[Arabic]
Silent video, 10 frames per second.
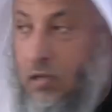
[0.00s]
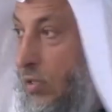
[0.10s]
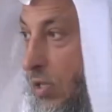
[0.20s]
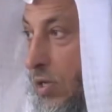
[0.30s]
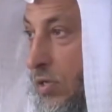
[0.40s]

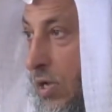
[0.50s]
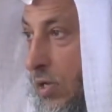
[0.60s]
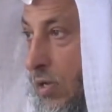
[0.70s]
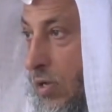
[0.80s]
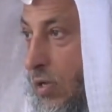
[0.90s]
يحتاج
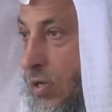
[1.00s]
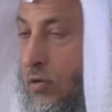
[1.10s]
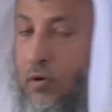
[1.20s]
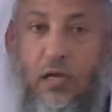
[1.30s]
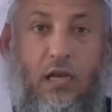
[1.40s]
ان
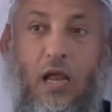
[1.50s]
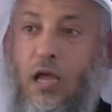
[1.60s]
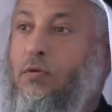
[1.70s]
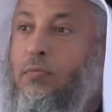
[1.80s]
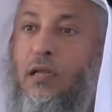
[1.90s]
يوكل
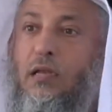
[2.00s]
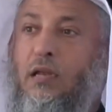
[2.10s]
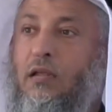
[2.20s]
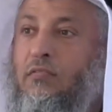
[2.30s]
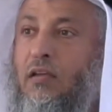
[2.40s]
لا يمكن
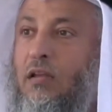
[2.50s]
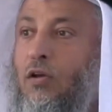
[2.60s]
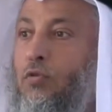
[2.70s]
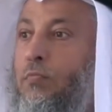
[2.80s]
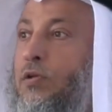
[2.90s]
للانسان
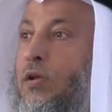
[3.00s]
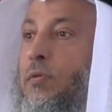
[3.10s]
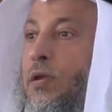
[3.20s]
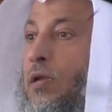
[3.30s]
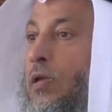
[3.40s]
ان يقوم
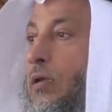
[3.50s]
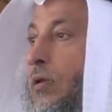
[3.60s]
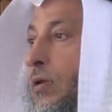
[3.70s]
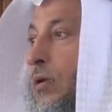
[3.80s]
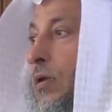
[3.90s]
بجميع
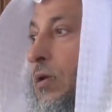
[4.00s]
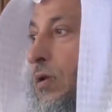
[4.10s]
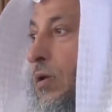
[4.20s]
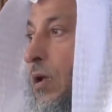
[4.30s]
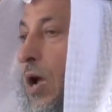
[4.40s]

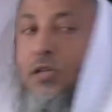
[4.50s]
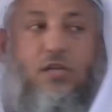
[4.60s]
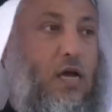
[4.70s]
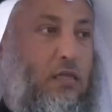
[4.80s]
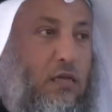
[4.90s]

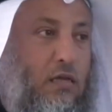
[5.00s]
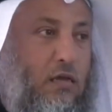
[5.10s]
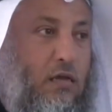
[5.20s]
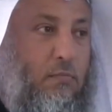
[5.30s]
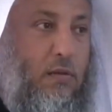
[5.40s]
حاجياته
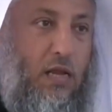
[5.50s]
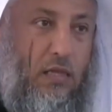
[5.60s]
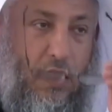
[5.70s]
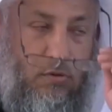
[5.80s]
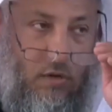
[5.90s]
بل
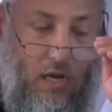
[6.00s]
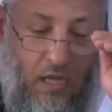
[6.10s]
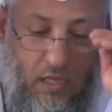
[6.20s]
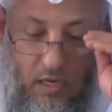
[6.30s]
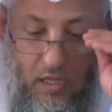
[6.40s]
يحتاج الى
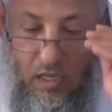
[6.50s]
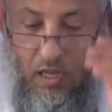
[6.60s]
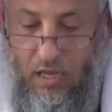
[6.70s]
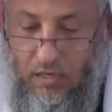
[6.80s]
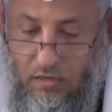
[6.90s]

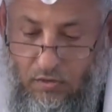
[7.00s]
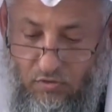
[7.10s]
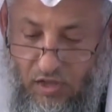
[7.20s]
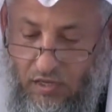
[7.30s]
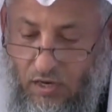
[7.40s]
غيره ان
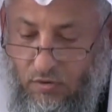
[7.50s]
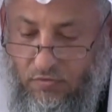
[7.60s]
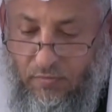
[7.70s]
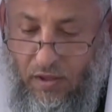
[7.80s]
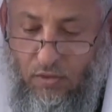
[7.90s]
يساعده
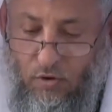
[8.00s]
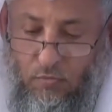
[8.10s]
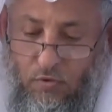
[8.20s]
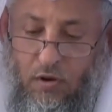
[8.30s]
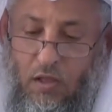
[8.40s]
في بعض
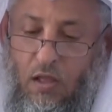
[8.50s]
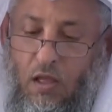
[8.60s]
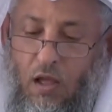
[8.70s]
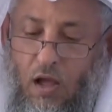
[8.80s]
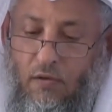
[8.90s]
الامور
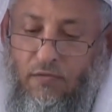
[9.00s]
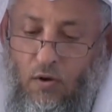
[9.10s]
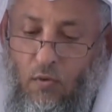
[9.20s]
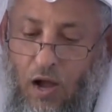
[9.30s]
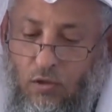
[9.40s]
قال
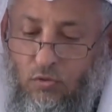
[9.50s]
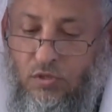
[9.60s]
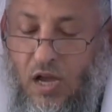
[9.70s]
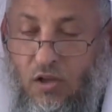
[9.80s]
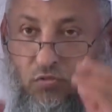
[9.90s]
فهو
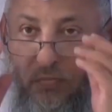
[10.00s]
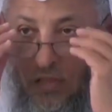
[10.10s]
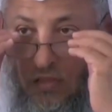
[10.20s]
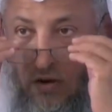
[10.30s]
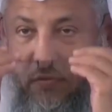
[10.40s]
عقد جائز
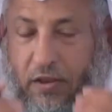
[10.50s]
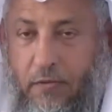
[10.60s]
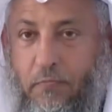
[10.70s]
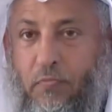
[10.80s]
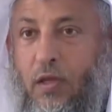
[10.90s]
من
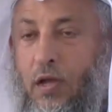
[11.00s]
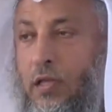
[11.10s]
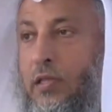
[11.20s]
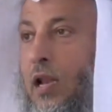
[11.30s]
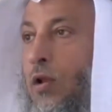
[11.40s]
الطرفين
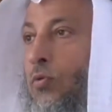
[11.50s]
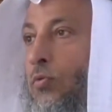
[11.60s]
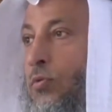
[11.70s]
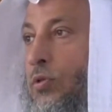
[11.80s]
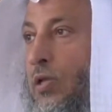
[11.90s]
عندنا
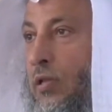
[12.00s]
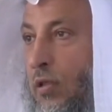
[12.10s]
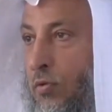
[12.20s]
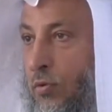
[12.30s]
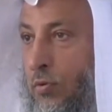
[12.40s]
العقود كان
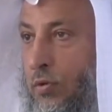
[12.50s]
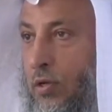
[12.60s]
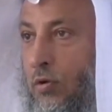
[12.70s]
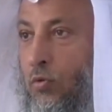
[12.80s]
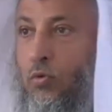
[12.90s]
تذكرون
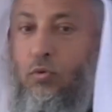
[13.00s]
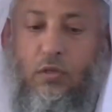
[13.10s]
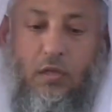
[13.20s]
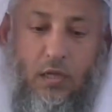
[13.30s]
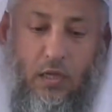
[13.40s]

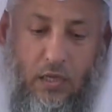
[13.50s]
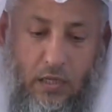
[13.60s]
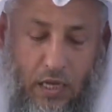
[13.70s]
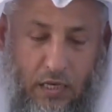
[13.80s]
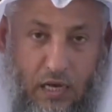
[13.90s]
عقود
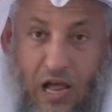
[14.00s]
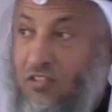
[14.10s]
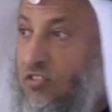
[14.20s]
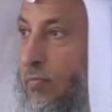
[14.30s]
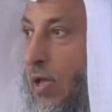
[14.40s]
يعني
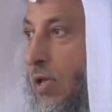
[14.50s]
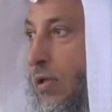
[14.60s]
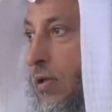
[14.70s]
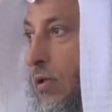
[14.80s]
لازمة